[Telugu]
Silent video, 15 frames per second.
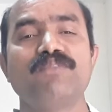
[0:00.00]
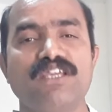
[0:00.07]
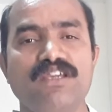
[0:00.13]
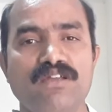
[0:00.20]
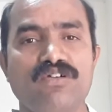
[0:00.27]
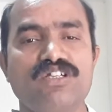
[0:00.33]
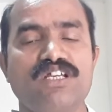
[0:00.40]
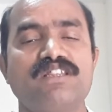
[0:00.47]

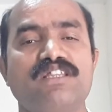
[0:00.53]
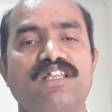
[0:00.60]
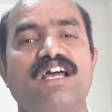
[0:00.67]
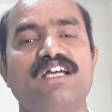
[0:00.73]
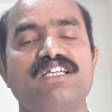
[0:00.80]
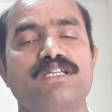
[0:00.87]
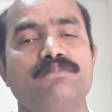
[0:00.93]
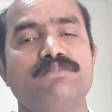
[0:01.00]
ఈరోజు అంత
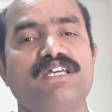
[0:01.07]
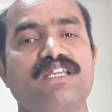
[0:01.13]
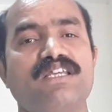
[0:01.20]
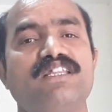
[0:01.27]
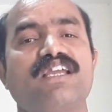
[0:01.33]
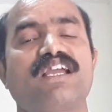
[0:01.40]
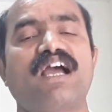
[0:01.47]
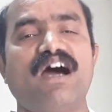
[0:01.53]
నాశనం
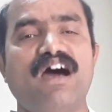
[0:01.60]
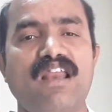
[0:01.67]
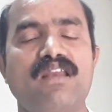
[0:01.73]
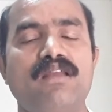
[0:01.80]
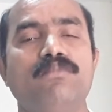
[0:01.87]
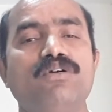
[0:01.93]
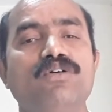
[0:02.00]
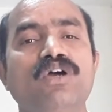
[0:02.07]
జరిగింది
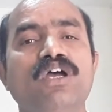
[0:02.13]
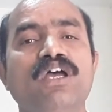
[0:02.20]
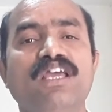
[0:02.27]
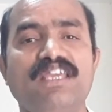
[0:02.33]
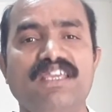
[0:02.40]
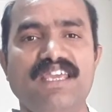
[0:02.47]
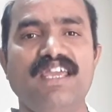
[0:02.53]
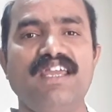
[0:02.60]
కారణము
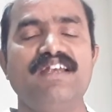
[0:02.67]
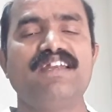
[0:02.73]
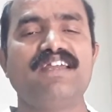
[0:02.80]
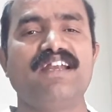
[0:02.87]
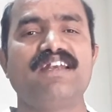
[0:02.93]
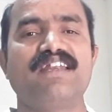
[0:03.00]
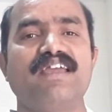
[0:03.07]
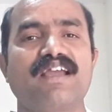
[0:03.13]
ఏంటి
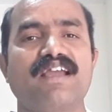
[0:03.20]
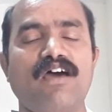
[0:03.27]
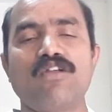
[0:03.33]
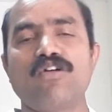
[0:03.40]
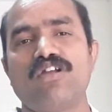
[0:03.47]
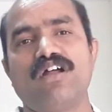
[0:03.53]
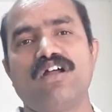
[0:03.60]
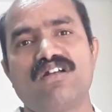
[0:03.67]
అంటే
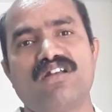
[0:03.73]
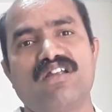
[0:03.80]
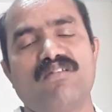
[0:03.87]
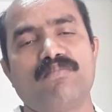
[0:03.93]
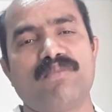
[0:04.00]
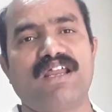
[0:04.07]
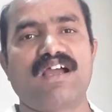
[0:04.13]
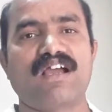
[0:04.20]
కరోనా అంటున్నారు
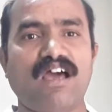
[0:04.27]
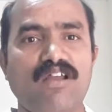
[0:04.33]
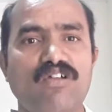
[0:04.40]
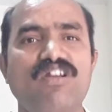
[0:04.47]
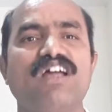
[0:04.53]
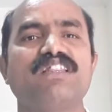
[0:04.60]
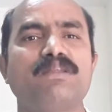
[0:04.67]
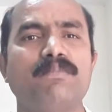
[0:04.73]
మరి ఆ
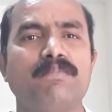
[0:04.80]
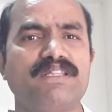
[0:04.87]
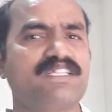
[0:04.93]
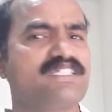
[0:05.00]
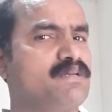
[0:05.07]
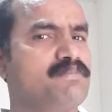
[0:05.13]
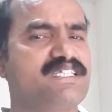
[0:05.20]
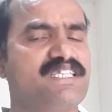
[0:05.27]
కరోనా అంత పెద్ద
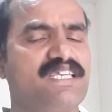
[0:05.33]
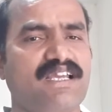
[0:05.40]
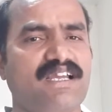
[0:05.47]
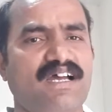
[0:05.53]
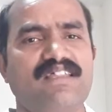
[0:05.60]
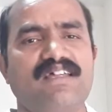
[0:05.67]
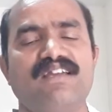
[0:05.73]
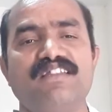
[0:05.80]
సమస్య ఏం
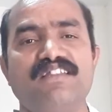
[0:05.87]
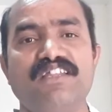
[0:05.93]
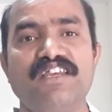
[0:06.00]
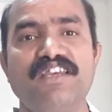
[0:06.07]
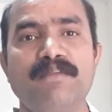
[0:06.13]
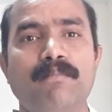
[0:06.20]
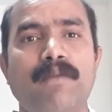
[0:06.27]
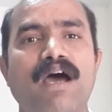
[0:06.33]
కాదండి
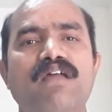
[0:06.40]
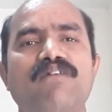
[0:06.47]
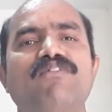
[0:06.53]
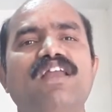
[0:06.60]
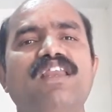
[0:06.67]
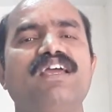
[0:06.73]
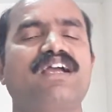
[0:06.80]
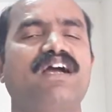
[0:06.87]
దీన్ని మన
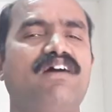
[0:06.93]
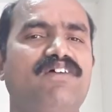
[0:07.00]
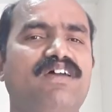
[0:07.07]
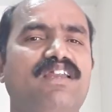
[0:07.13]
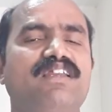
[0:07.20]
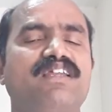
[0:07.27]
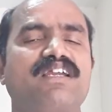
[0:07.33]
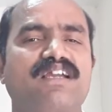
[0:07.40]
వాళ్ళే
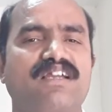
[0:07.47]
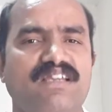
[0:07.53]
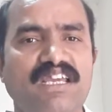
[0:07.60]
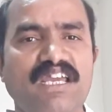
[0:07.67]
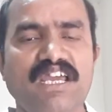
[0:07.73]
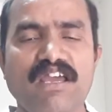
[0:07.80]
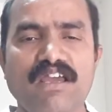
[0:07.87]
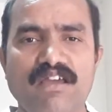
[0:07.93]
కావాలని
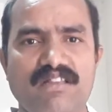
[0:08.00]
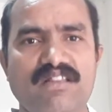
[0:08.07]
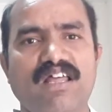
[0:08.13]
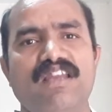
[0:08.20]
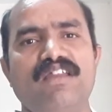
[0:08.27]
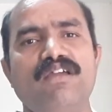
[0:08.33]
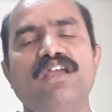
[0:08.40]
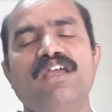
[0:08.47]

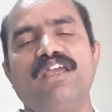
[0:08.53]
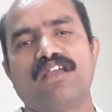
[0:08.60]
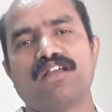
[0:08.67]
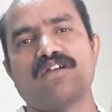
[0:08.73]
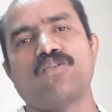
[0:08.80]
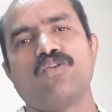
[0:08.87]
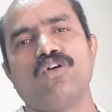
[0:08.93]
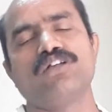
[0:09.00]
దాన్ని
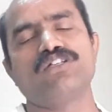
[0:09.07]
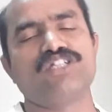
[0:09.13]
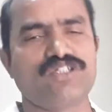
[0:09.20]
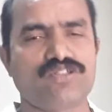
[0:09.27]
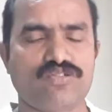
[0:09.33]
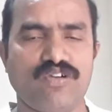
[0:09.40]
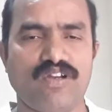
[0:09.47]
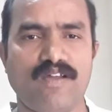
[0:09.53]
ఎక్కువ
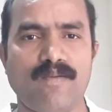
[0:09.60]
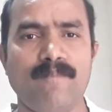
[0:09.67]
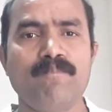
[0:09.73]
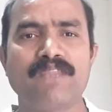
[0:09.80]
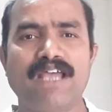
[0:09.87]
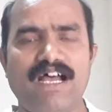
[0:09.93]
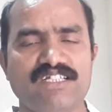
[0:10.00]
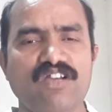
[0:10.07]
చేస్తున్నారు
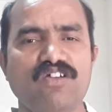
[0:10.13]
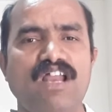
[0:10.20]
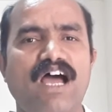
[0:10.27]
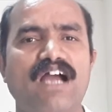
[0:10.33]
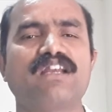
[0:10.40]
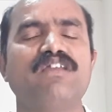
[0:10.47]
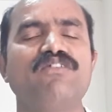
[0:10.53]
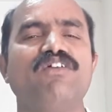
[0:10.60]
అసలు
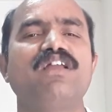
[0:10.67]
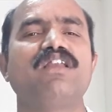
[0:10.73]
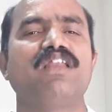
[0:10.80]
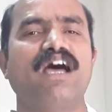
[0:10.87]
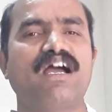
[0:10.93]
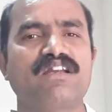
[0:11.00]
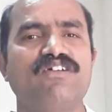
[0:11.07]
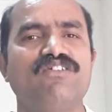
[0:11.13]
లాక్డౌన్ వల్ల
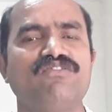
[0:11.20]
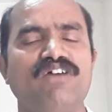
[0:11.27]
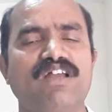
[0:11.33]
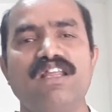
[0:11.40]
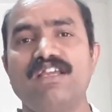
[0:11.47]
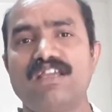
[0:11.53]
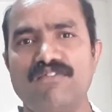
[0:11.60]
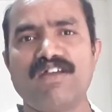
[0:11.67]
లాక్డౌన్ వల్ల
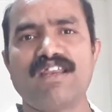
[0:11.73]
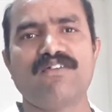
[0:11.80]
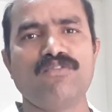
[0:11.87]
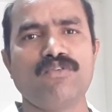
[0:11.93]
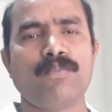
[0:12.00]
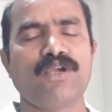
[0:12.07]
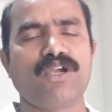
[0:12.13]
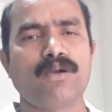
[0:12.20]
ఎవరికి
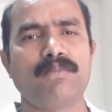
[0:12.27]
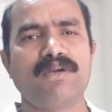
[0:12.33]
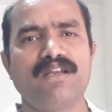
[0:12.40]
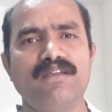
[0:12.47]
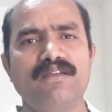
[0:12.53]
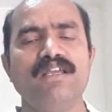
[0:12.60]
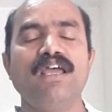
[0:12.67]
ఉపయోగం అండి